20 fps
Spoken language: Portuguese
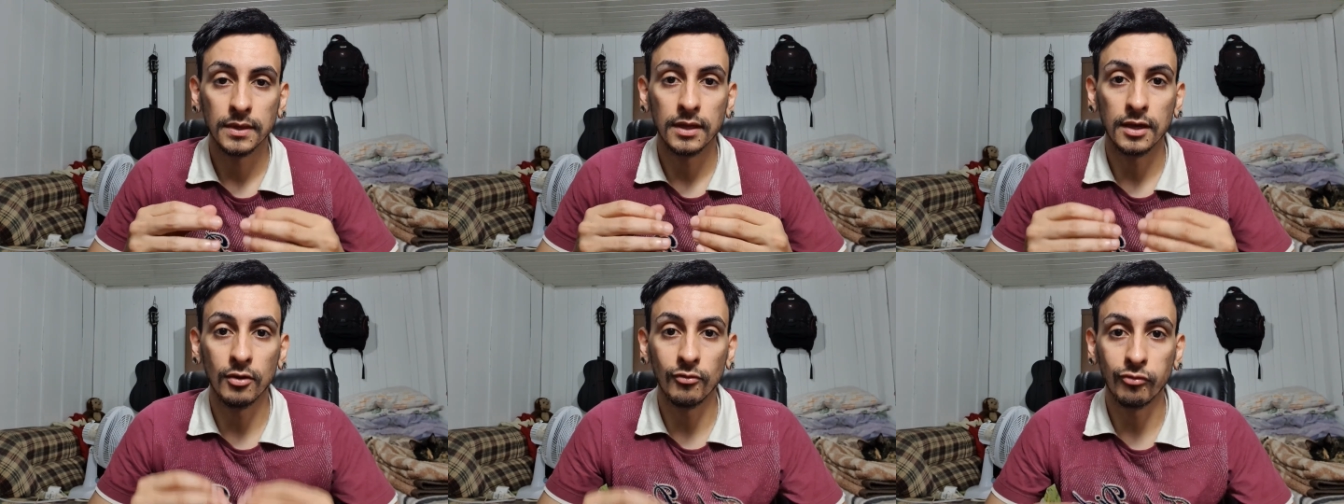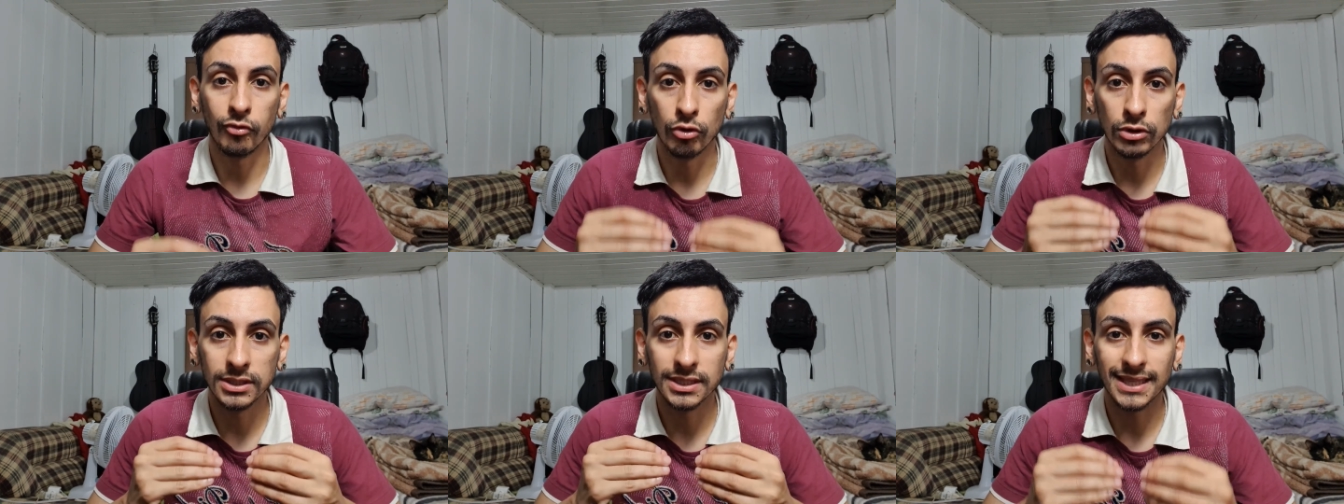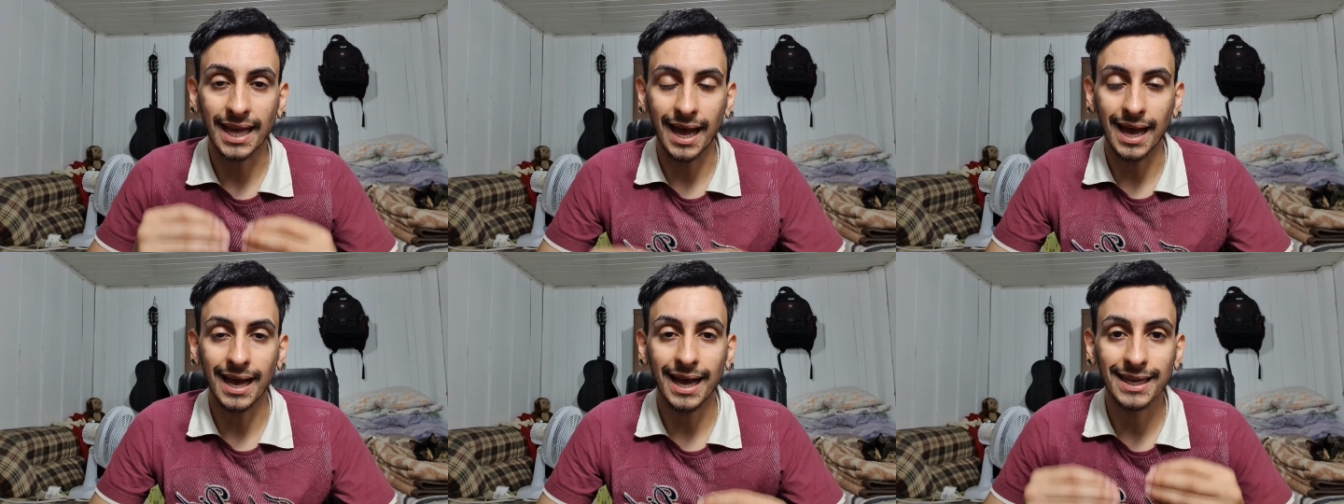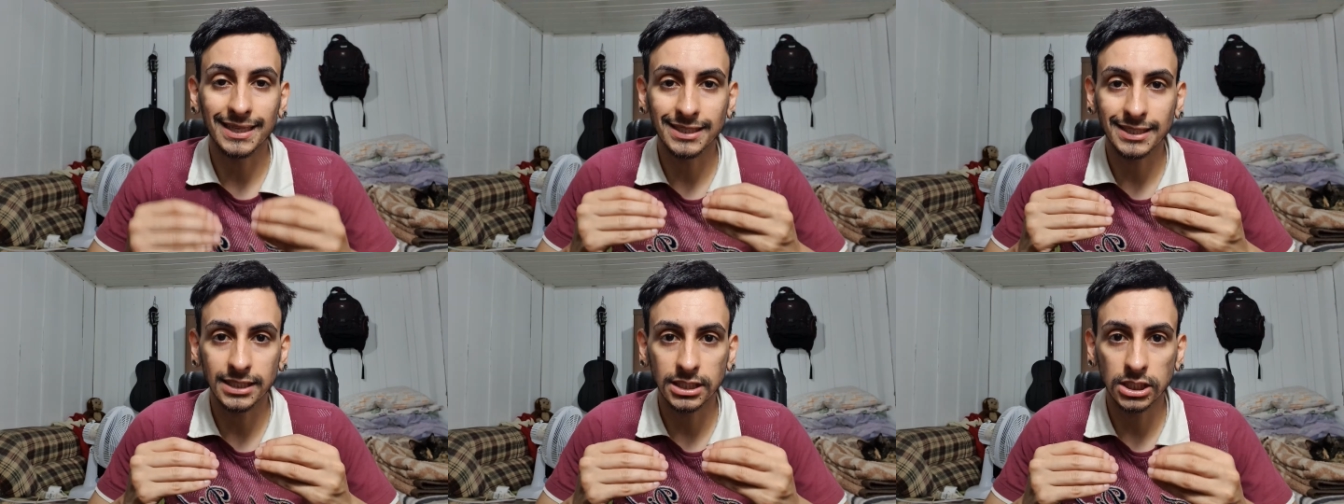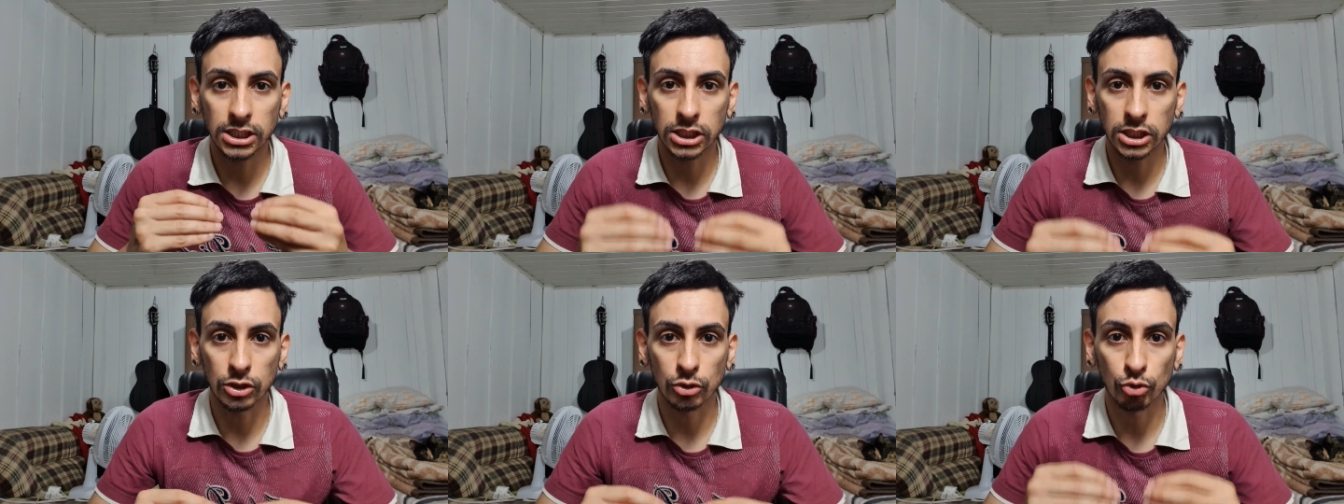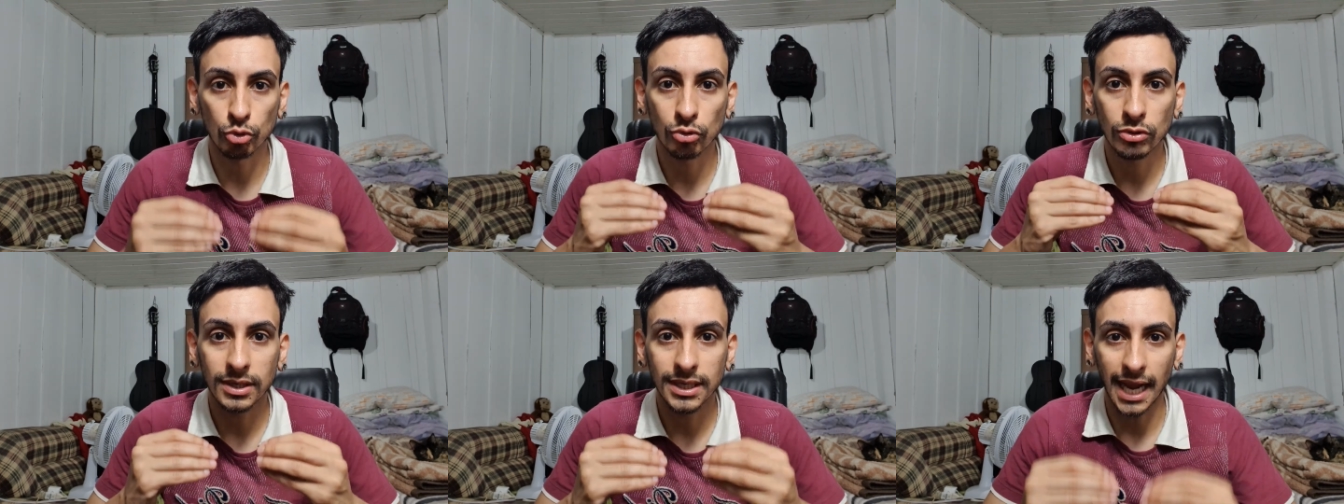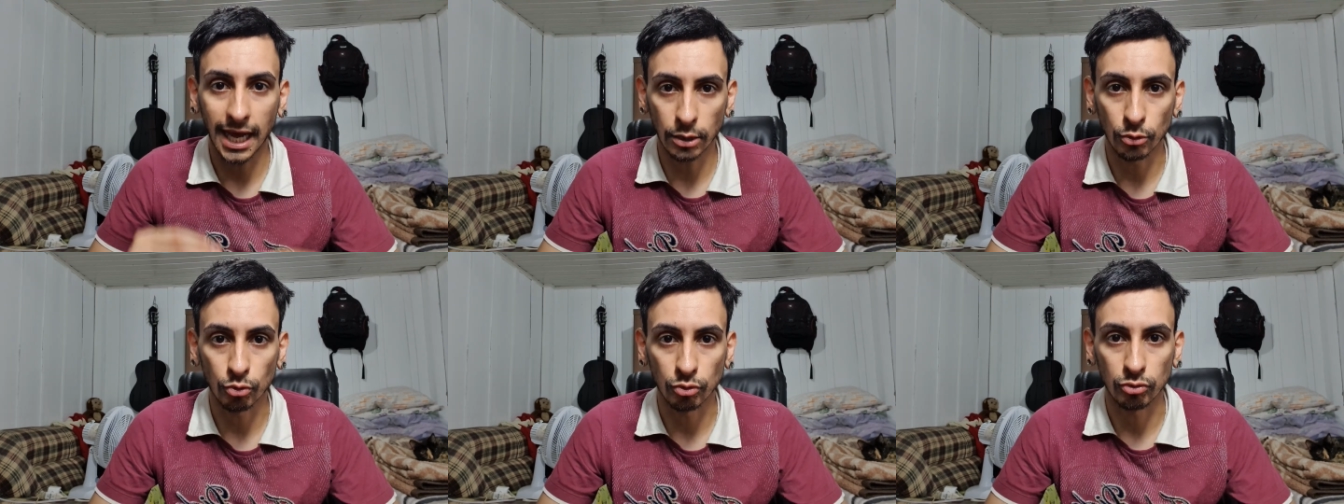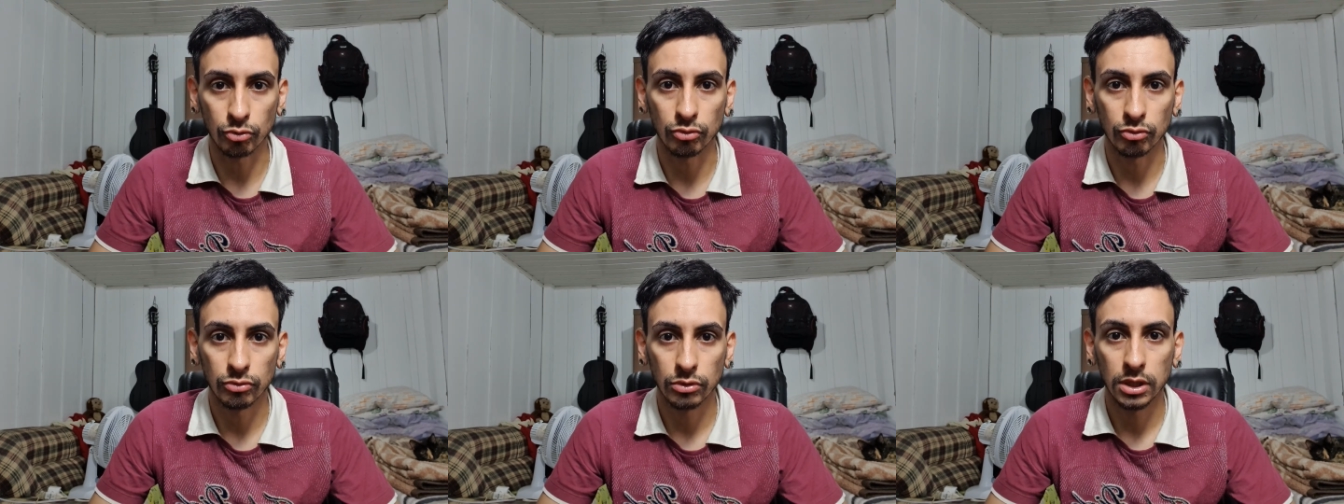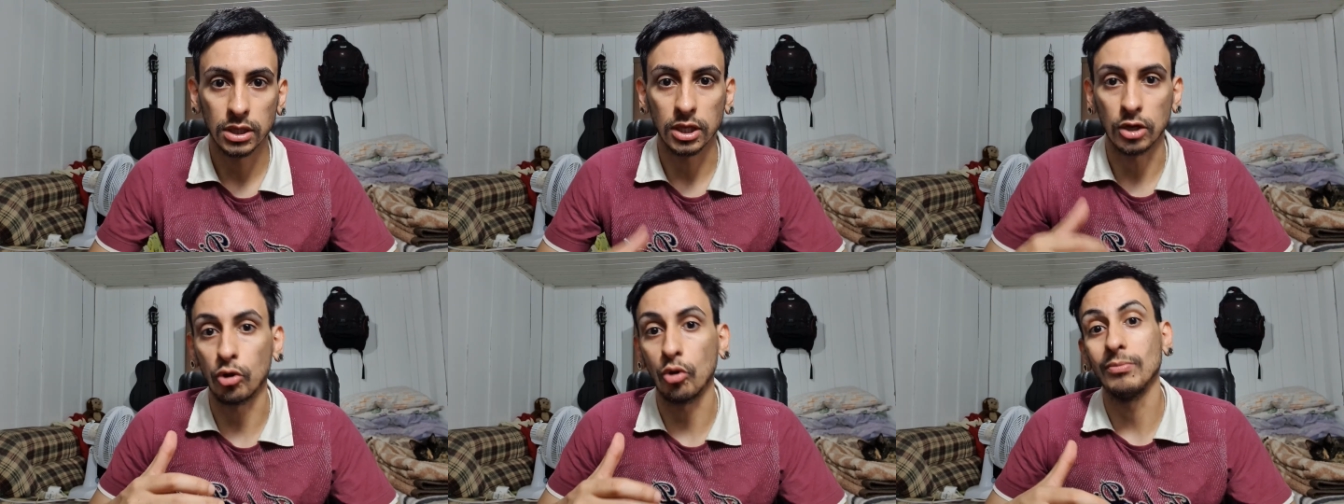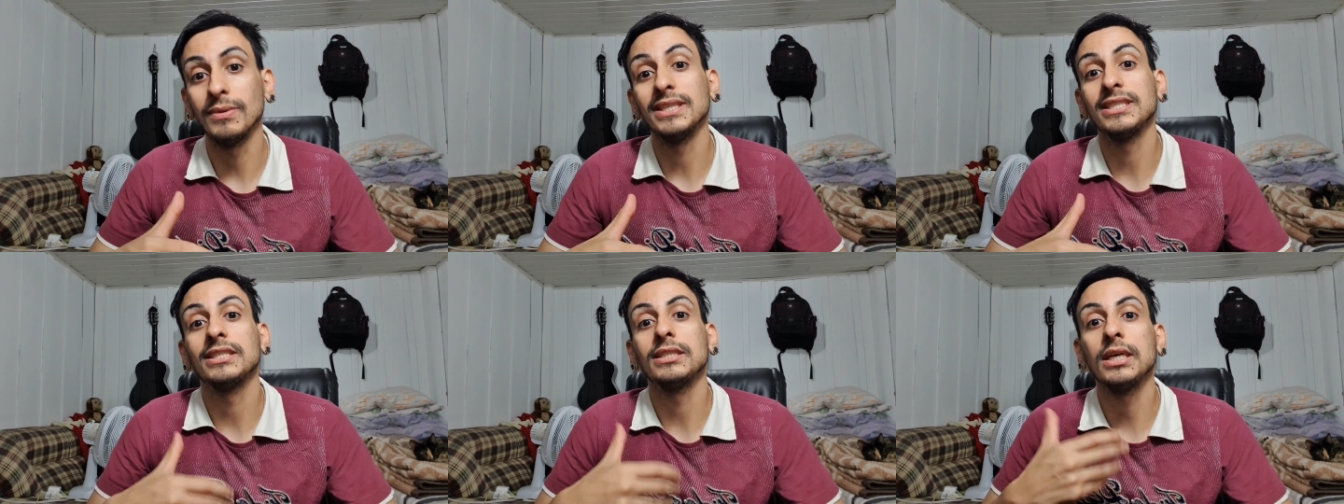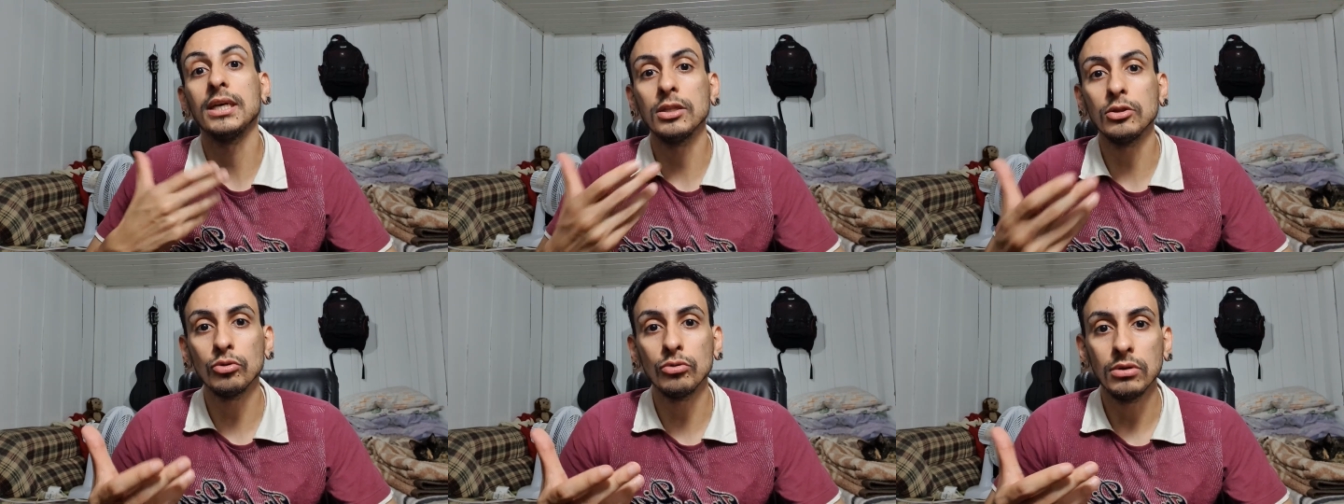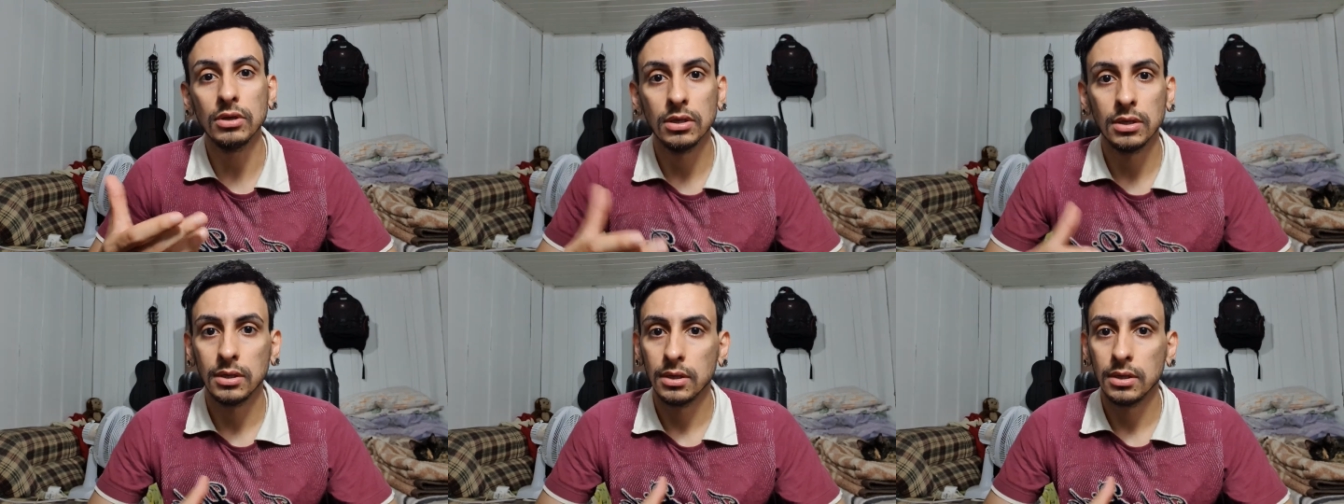eu vou estar assistindo Naruto. E começando